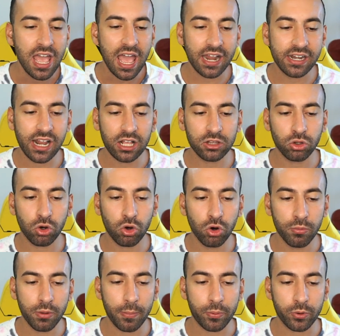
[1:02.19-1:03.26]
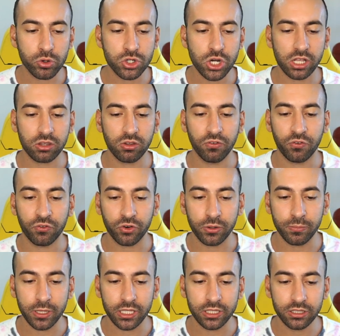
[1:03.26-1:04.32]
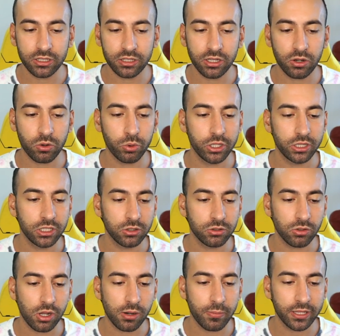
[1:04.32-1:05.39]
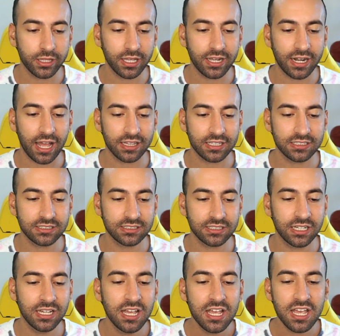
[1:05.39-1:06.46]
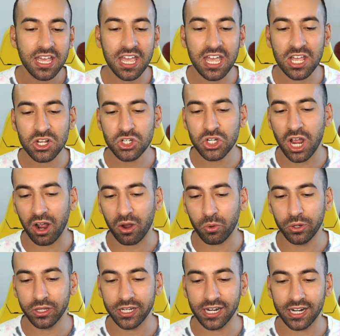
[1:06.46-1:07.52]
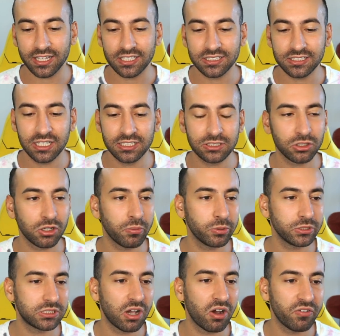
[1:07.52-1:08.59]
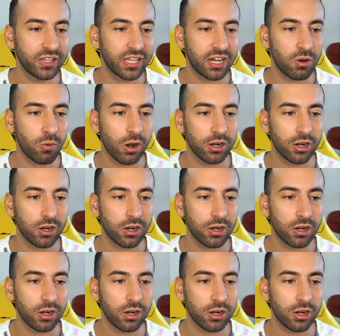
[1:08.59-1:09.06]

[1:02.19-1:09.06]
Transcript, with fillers: È nato come progetto free mint, quindi totalmente gratis e già qui nella descrizione possiamo vedere